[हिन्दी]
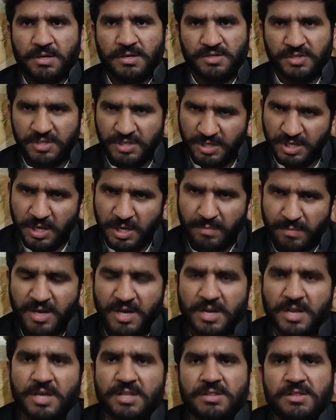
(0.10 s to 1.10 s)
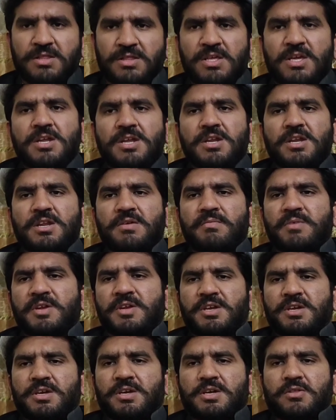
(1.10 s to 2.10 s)
जी हमारा तीन
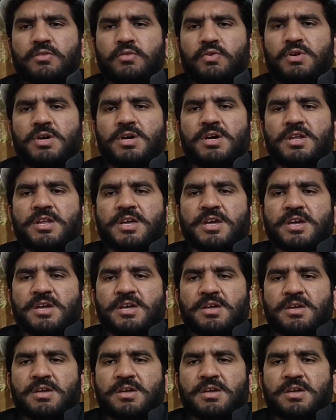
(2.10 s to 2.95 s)
डीबीडी का दुकान है